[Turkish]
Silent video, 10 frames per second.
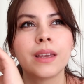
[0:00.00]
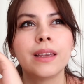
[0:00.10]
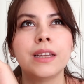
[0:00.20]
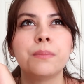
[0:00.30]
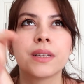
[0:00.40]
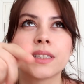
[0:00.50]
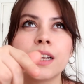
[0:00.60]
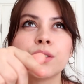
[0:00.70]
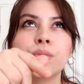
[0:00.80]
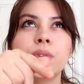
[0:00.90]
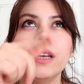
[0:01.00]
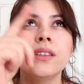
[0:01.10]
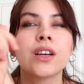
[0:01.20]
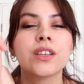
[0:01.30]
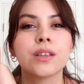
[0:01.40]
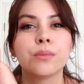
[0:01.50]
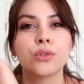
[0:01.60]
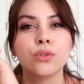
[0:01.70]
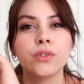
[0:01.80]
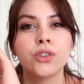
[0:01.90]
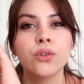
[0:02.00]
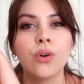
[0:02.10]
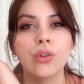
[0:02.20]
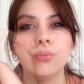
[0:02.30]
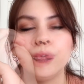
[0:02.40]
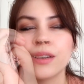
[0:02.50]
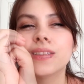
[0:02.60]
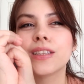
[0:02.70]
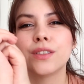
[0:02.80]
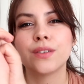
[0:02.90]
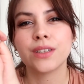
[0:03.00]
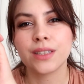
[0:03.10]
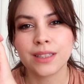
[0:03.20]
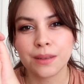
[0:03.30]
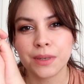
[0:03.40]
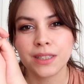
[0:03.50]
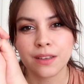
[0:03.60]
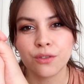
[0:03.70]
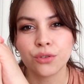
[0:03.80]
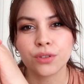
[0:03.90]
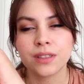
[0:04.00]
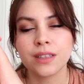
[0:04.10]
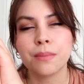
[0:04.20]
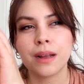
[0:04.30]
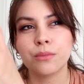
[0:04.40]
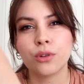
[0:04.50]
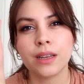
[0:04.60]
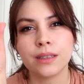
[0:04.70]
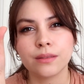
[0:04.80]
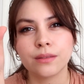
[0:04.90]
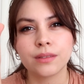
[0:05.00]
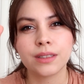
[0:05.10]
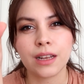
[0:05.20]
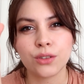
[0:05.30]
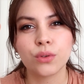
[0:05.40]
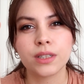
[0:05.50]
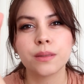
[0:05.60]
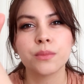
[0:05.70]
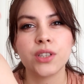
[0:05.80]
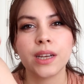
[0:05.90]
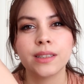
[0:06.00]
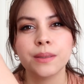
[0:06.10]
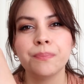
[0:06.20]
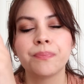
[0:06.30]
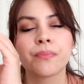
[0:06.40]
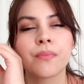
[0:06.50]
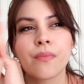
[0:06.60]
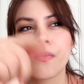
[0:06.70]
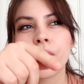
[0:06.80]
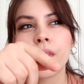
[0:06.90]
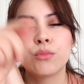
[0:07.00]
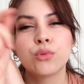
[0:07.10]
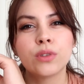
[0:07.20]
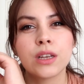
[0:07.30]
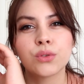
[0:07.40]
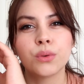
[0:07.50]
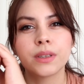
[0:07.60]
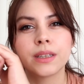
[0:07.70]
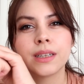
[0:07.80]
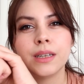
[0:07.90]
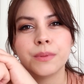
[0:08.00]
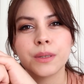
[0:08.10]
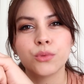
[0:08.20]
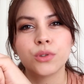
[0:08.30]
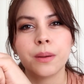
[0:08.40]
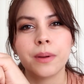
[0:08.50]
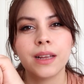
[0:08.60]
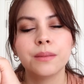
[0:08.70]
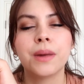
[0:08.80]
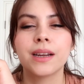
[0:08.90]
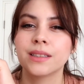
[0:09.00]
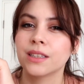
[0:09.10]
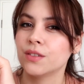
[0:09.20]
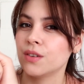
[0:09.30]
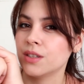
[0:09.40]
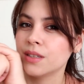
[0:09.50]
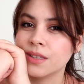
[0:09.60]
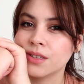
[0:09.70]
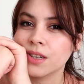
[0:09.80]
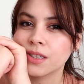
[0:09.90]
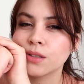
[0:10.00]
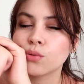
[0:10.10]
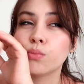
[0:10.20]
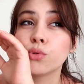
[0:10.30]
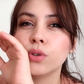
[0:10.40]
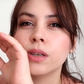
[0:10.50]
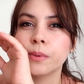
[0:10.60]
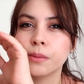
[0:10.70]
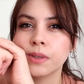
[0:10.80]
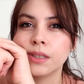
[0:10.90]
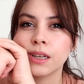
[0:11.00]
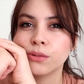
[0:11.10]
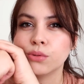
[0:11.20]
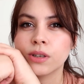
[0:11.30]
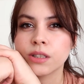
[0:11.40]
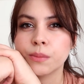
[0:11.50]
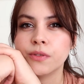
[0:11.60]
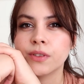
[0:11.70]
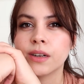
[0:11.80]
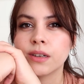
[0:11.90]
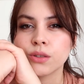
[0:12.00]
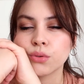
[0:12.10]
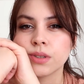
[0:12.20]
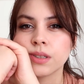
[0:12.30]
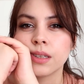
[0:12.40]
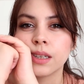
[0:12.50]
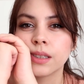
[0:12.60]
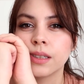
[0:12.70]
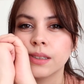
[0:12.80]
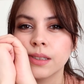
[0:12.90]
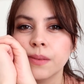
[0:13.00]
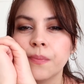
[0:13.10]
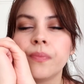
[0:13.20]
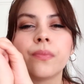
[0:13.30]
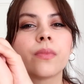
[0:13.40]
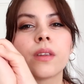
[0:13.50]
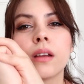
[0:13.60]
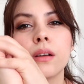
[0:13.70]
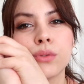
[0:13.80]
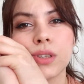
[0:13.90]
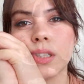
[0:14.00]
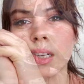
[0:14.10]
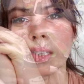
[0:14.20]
Yani pazar gününe, çarşamba günü video olmuyor. Market alışverişi izlemeyi seviyorsunuz diye ben böyle sadece o kısmı çektim. Bundan sonraki klipte muhtemelen market alışverişini izleyeceksiniz. O bugün yapılmadı yani dün akşam iftardan sonra Sedat gitti. Onu da Yine çektim.